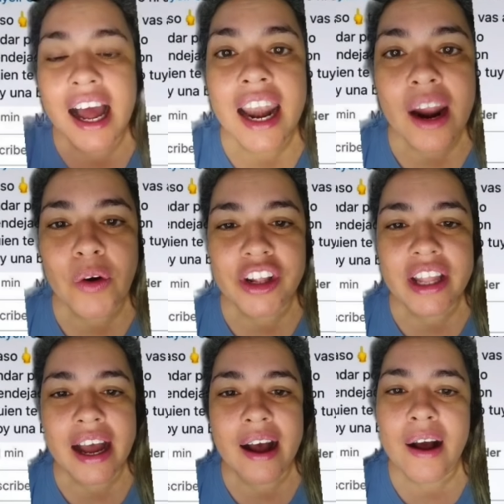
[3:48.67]

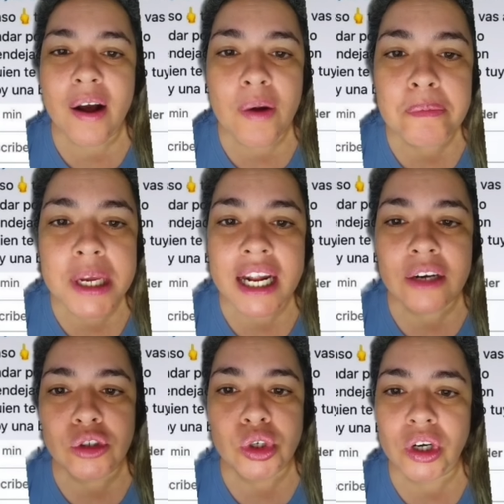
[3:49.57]
Laurita, Mira,
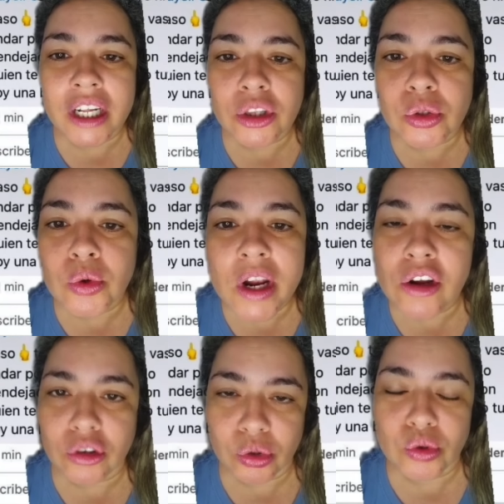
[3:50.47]
luchona, tú en
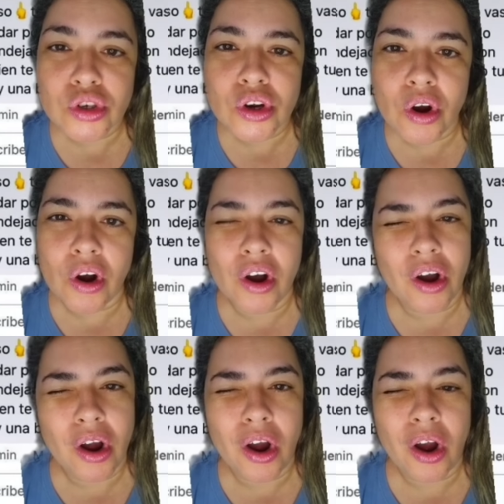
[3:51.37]
lo tuyo.
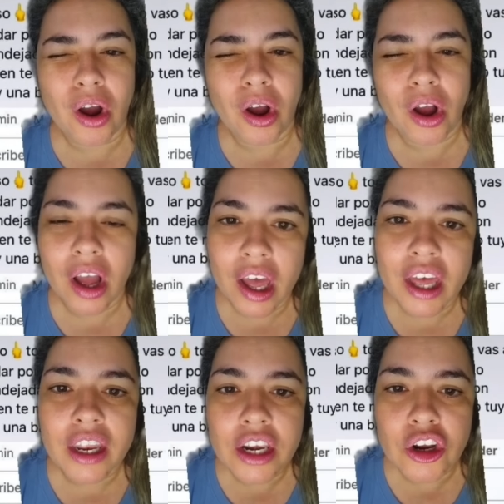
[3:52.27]

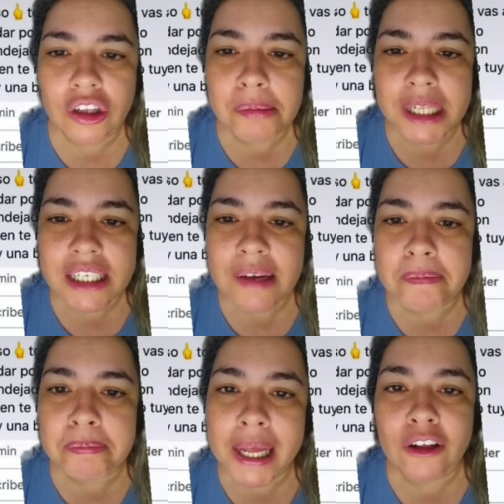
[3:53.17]
No te metas en
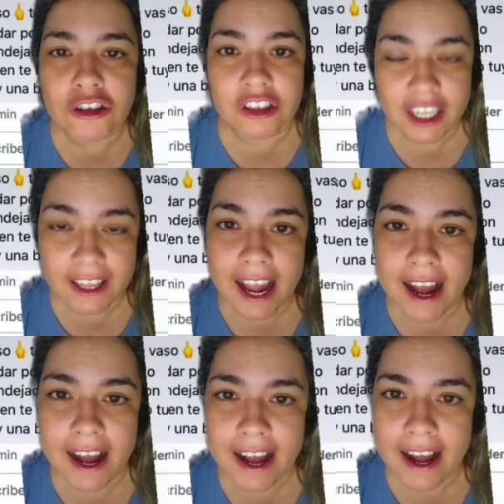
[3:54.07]
pedos, neta.